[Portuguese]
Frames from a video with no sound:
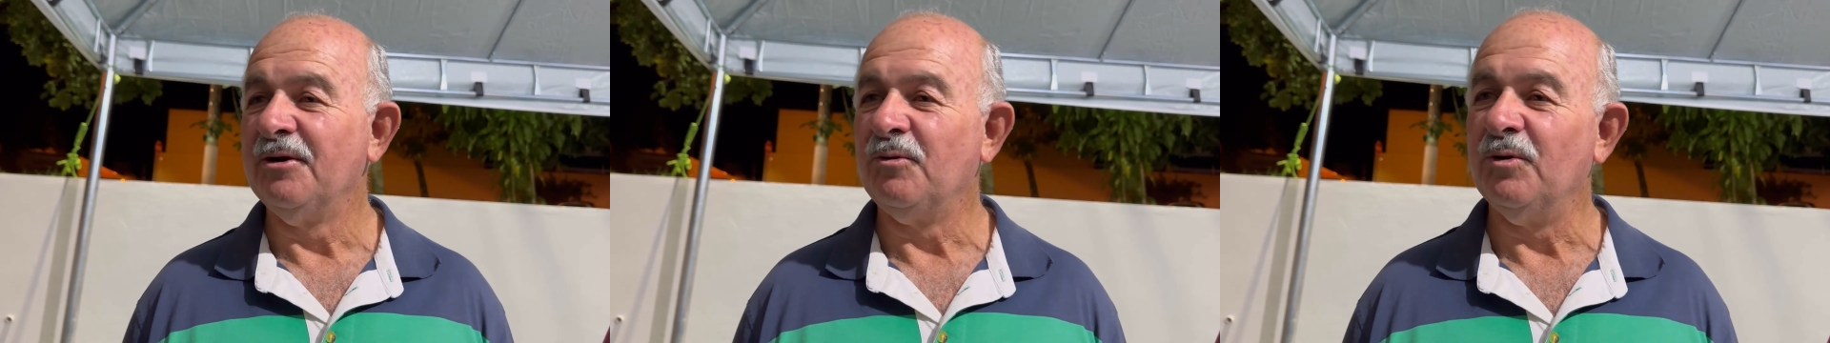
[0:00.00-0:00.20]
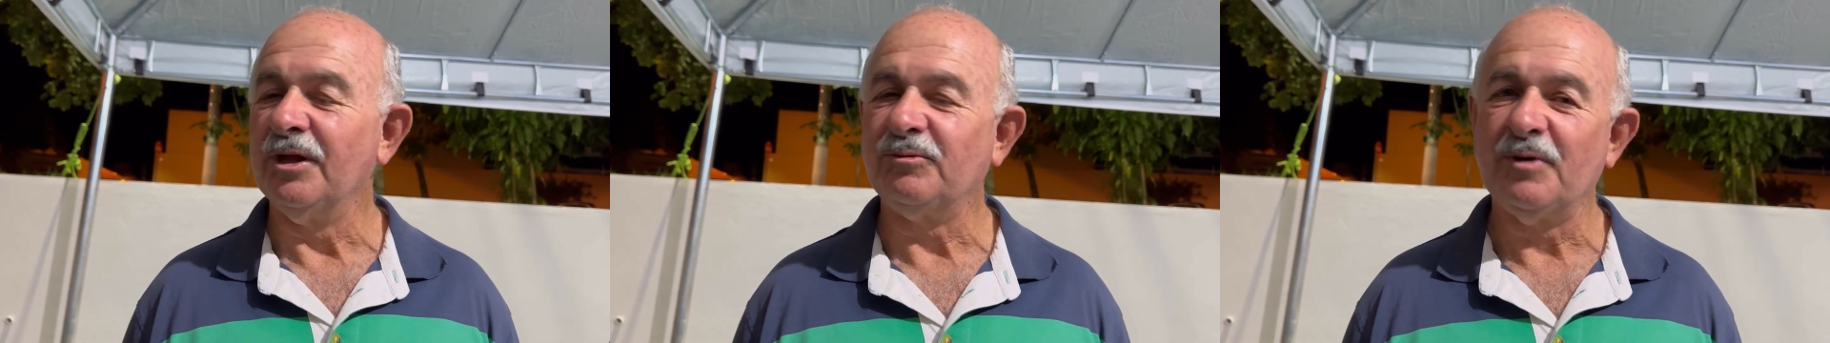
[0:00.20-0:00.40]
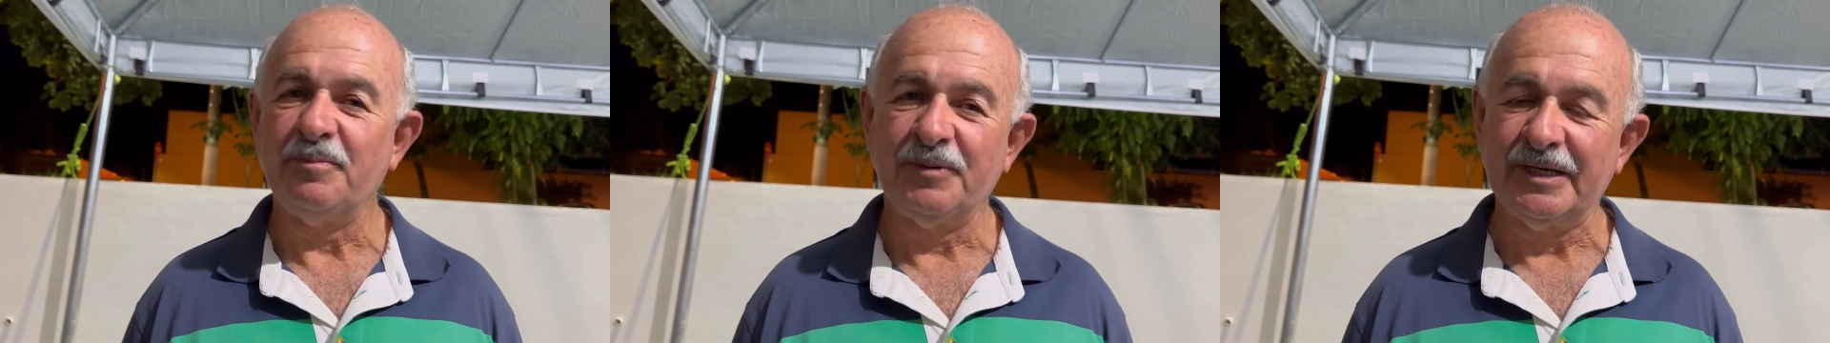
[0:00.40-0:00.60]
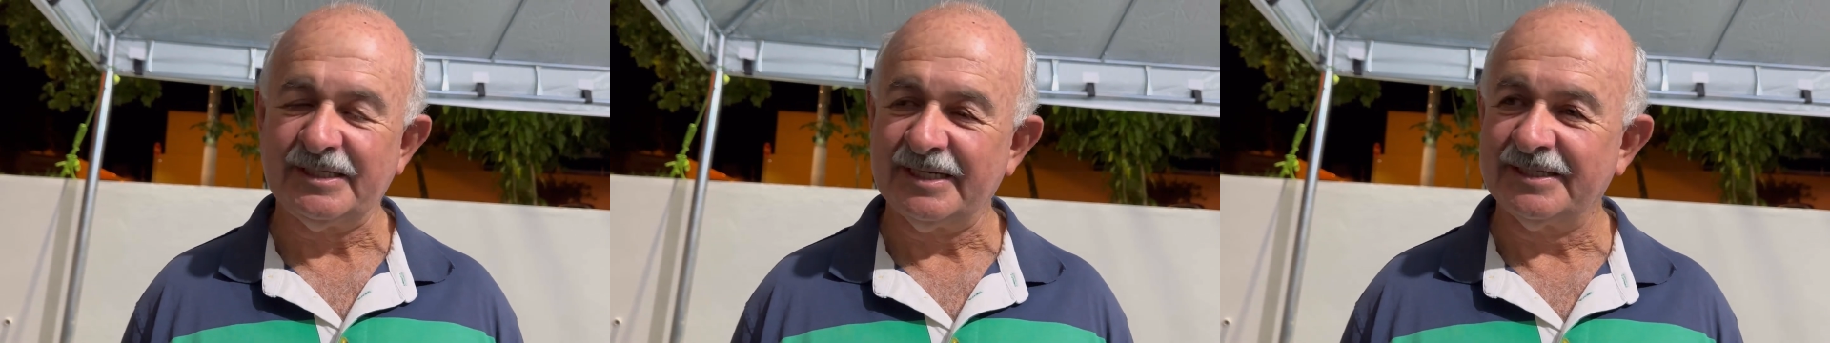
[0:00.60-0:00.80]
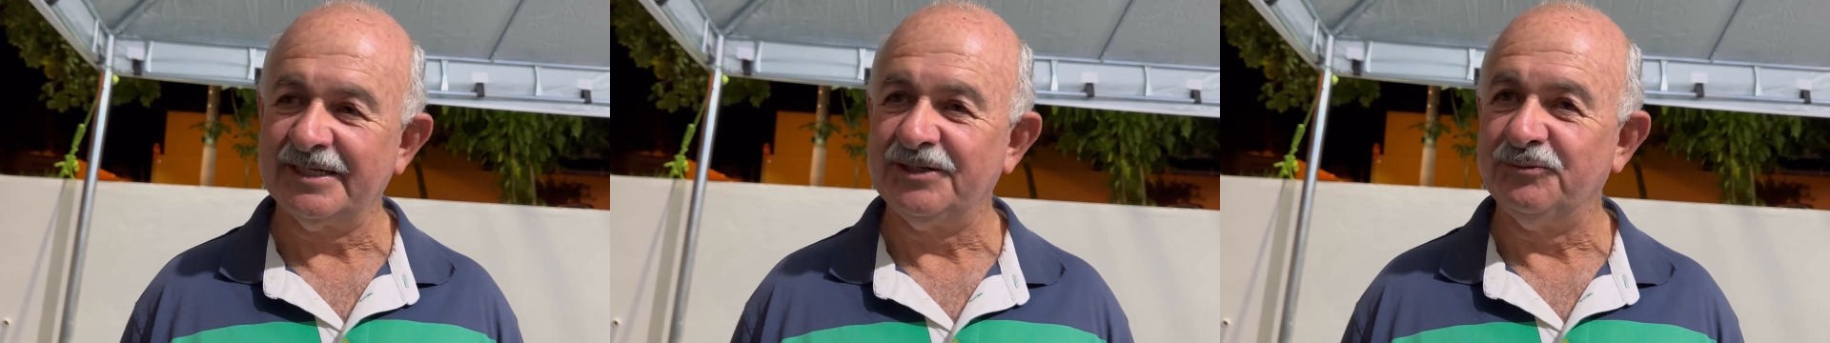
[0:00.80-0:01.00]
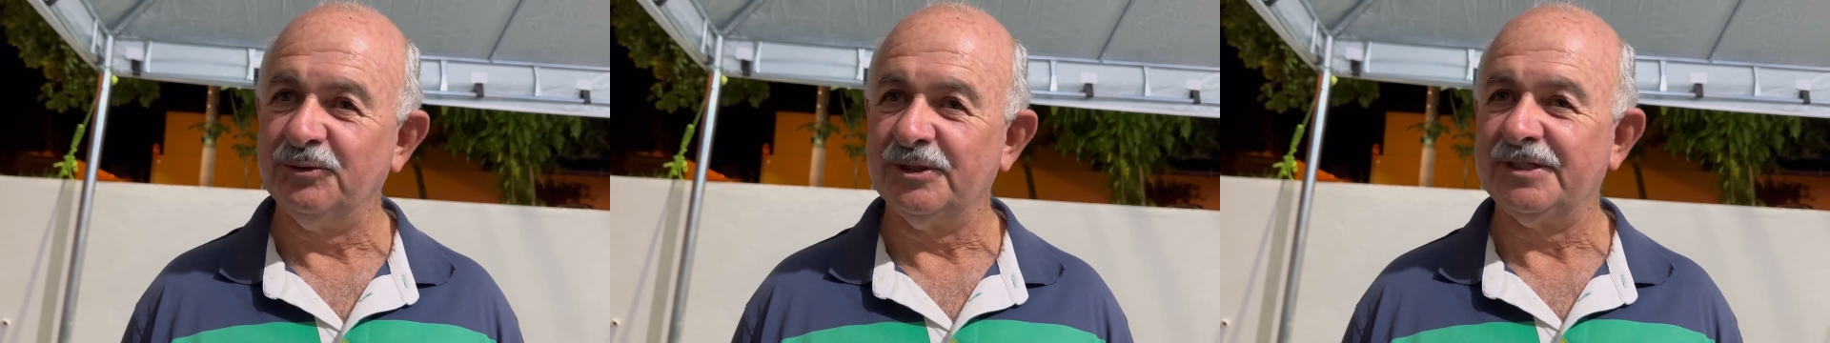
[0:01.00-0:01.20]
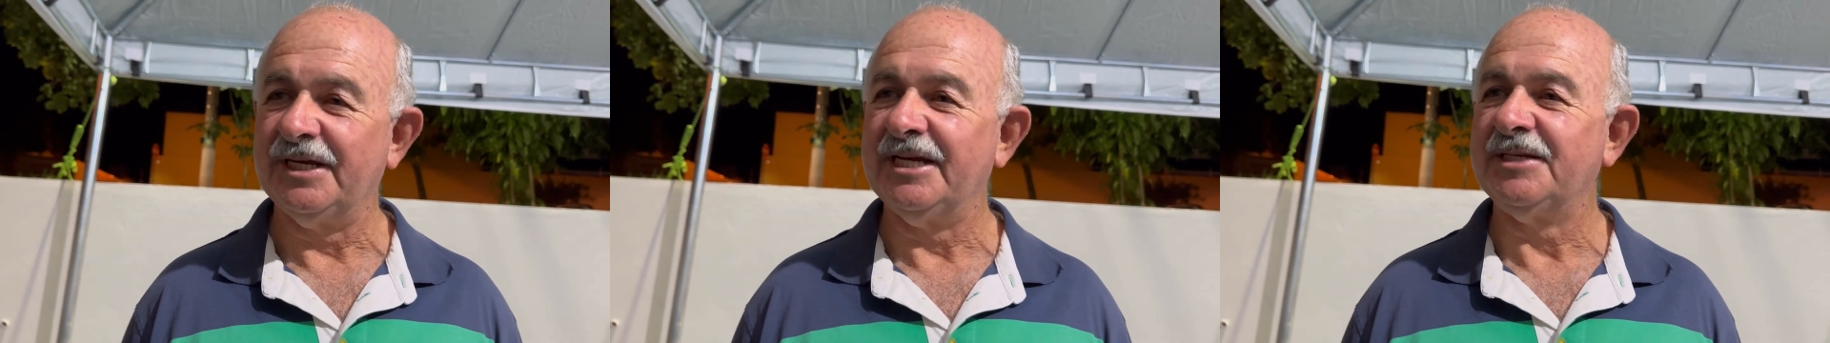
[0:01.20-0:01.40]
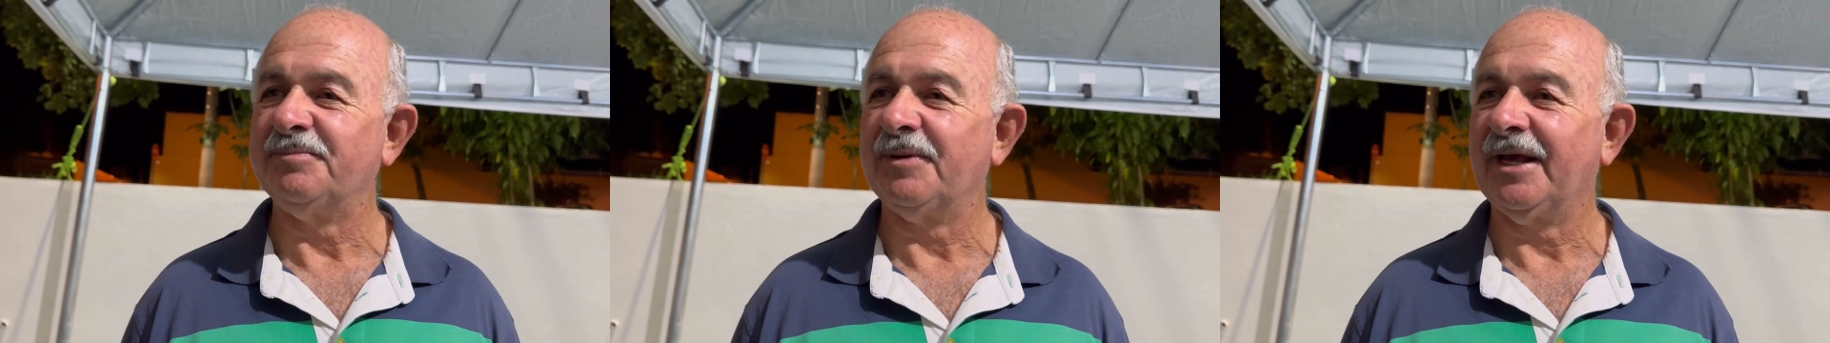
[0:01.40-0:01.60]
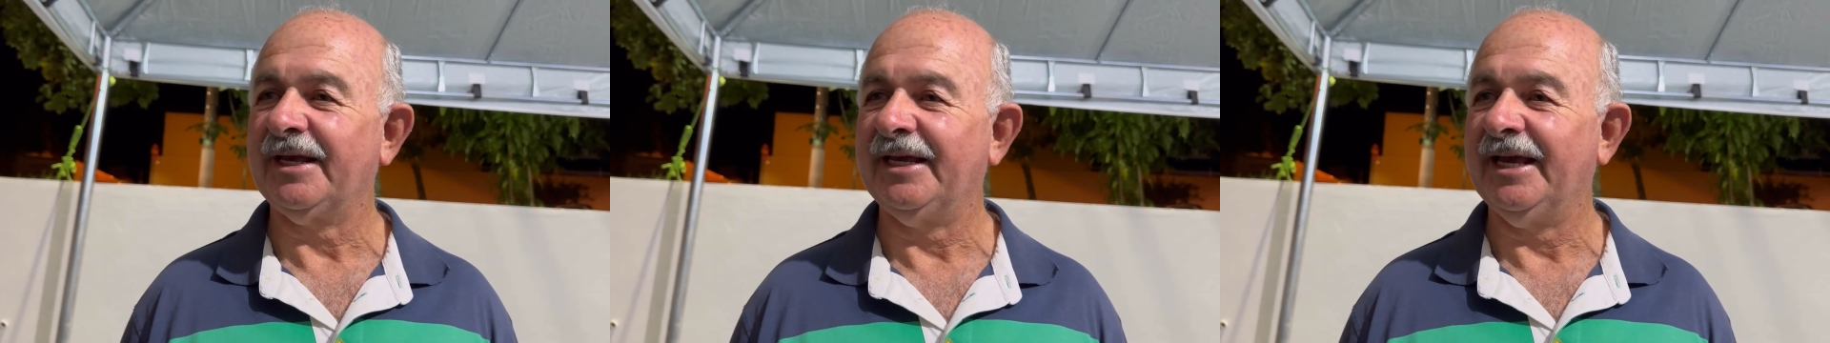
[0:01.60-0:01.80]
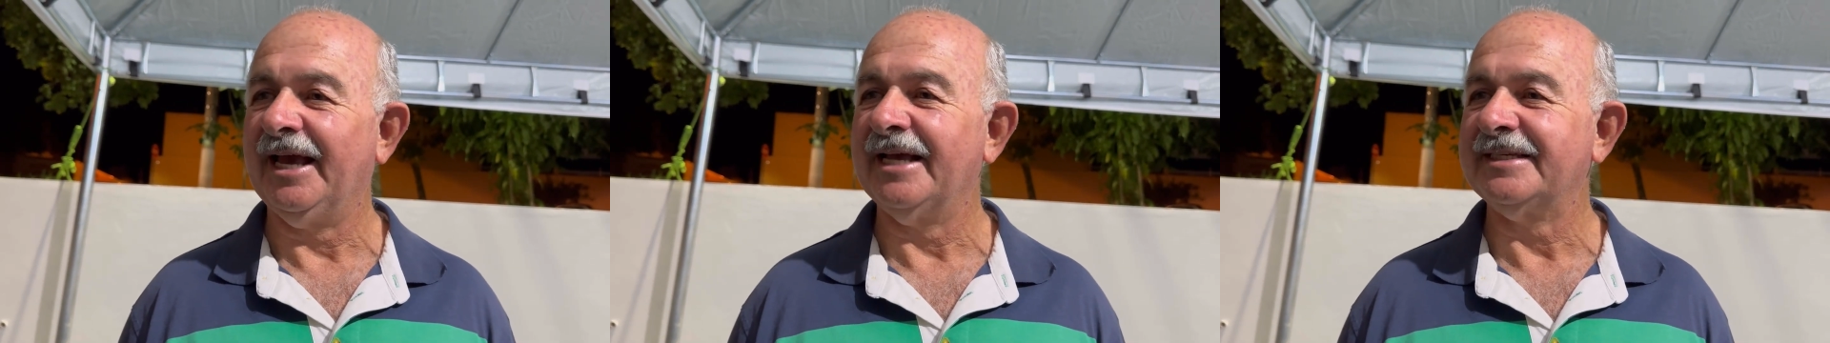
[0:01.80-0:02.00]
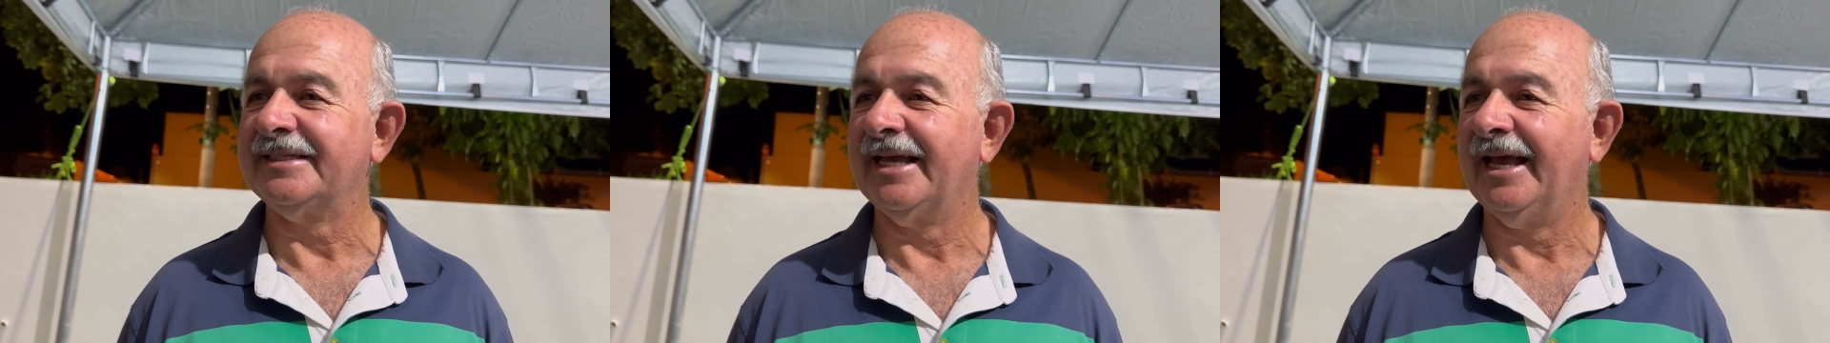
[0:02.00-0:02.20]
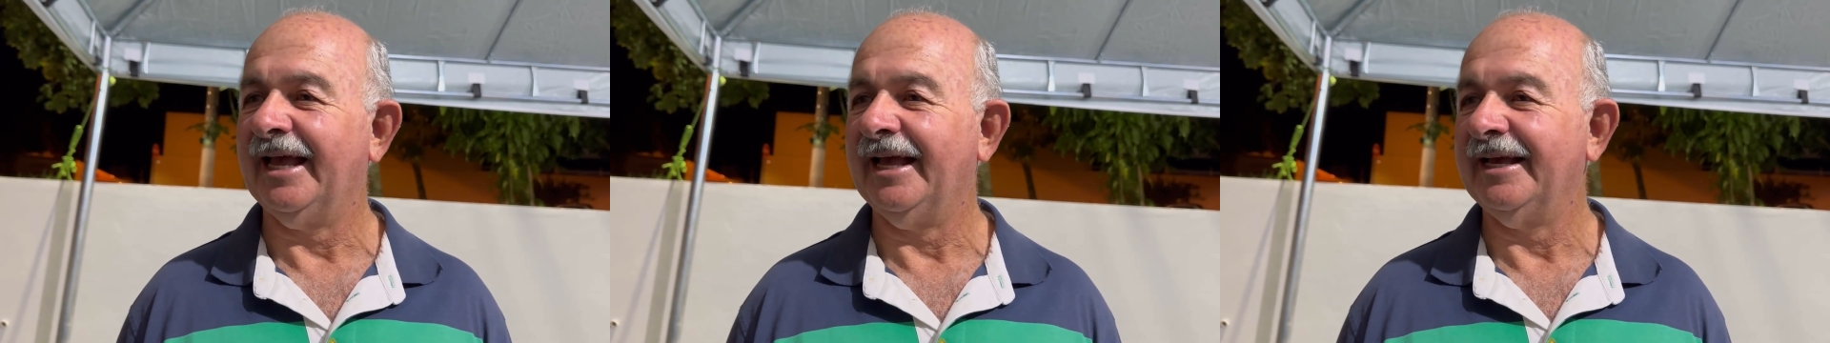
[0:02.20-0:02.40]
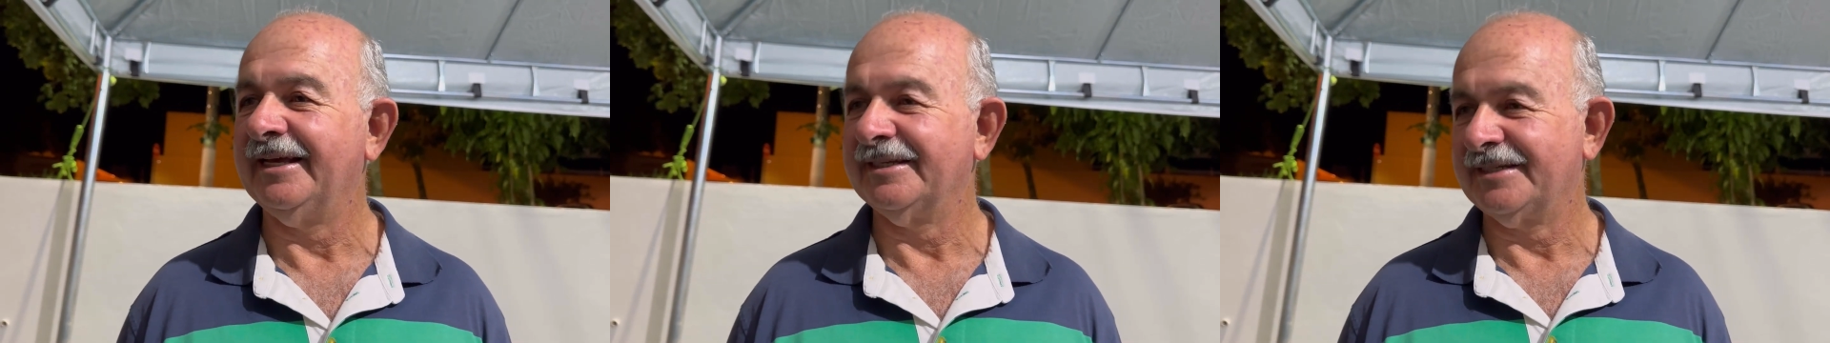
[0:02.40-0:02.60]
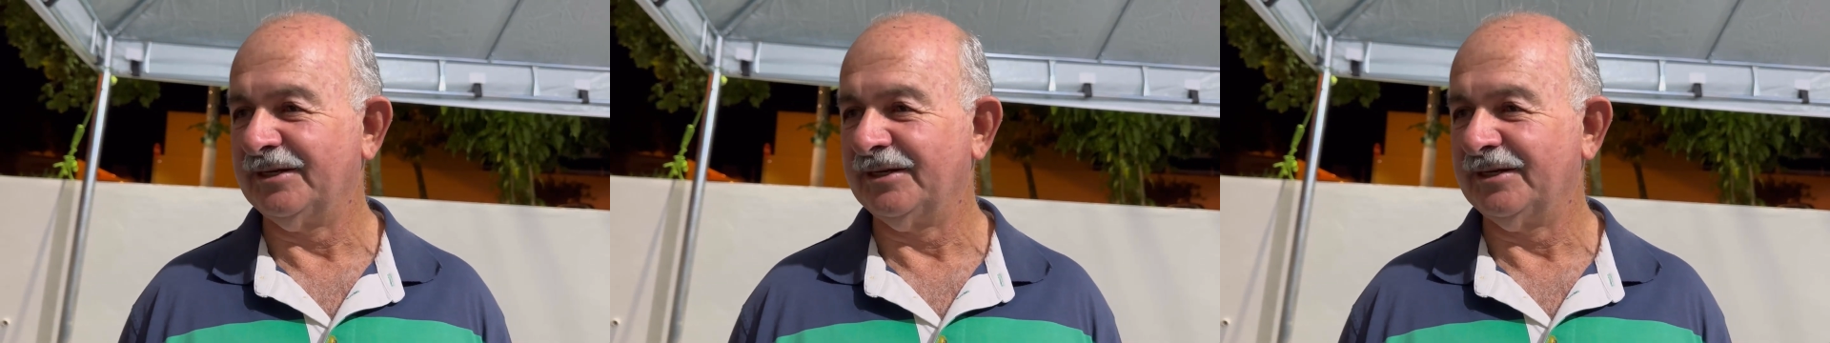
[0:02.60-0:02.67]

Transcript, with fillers: quanto com a presença de vocês para que essa, essa